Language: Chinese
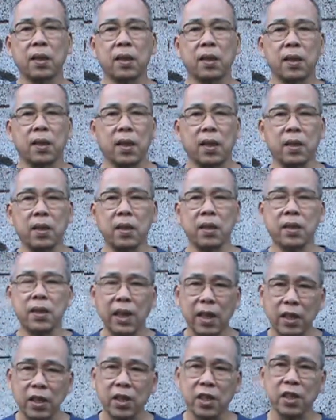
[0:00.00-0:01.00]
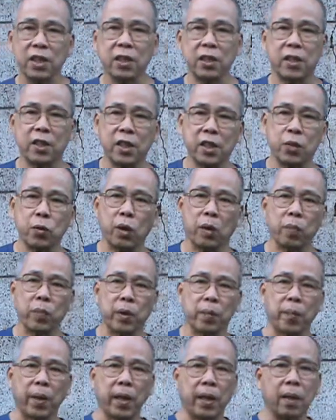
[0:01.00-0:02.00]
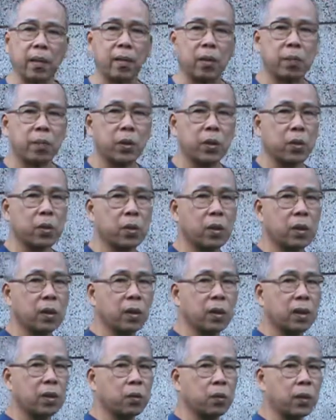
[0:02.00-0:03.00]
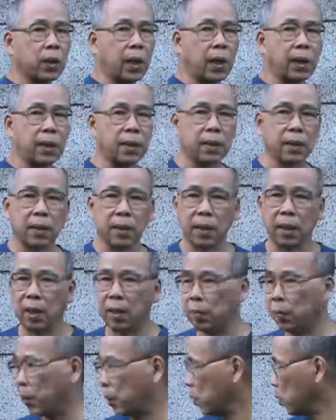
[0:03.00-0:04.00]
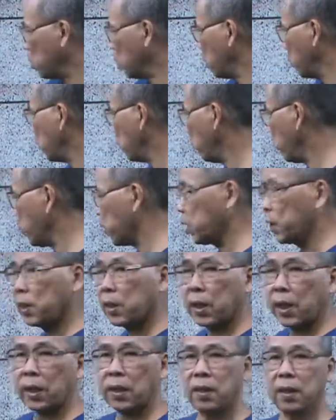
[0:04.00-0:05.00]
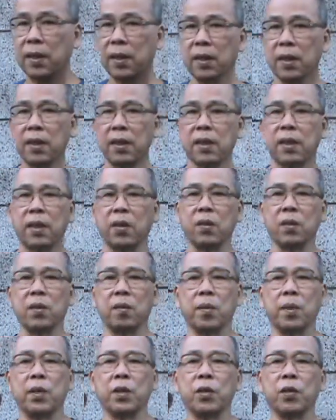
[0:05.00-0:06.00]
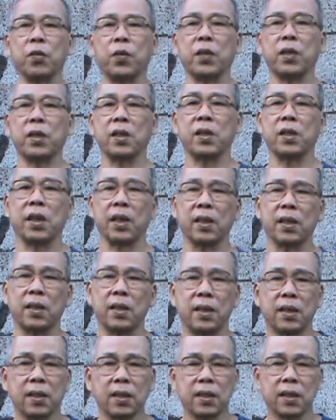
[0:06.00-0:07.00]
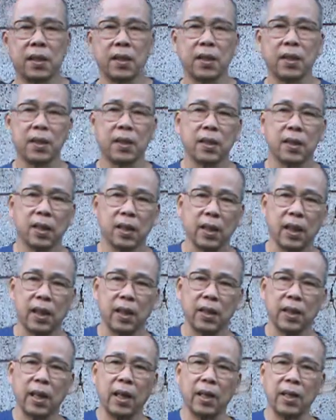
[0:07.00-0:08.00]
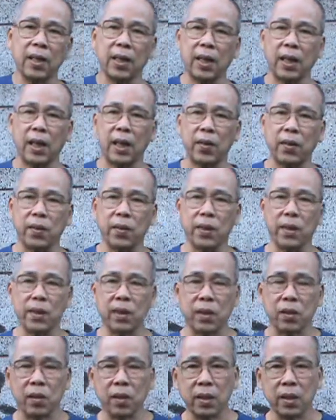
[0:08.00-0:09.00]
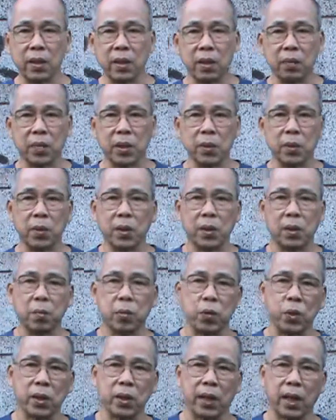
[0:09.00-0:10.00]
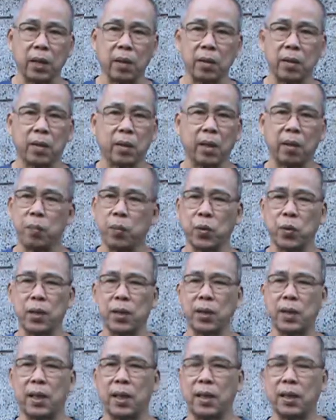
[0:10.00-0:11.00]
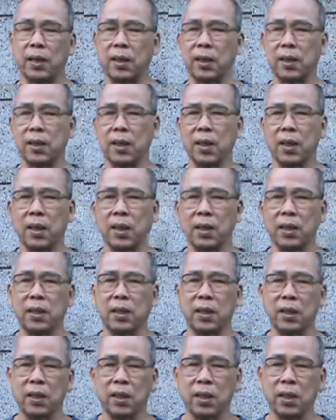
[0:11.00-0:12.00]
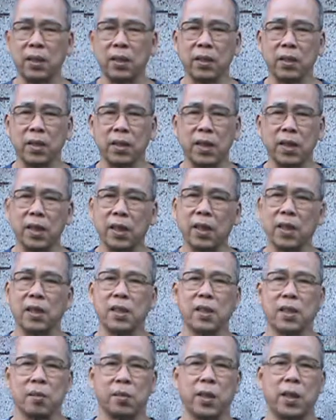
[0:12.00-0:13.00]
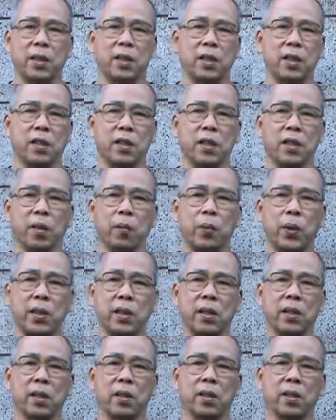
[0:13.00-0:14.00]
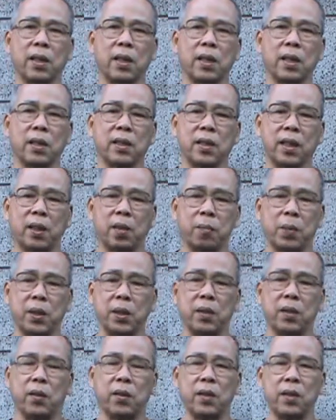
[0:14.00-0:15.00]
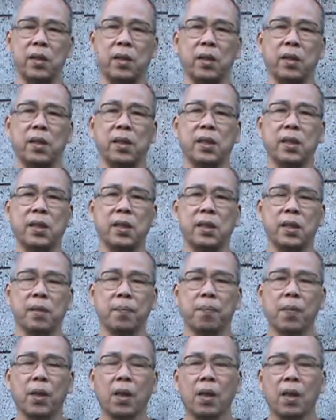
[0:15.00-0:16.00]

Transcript: 然后你再自己自创品牌，比如说跟读堂啊，比如说飞行禅，像我这边就有飞行禅。啊，然后呢，还有一个人讲说，哎，你们是不是你们全家都是这样？不是这样的，这个你这就是个人识别体系啊，personal。刚刚讲的 personal 是个人的意思，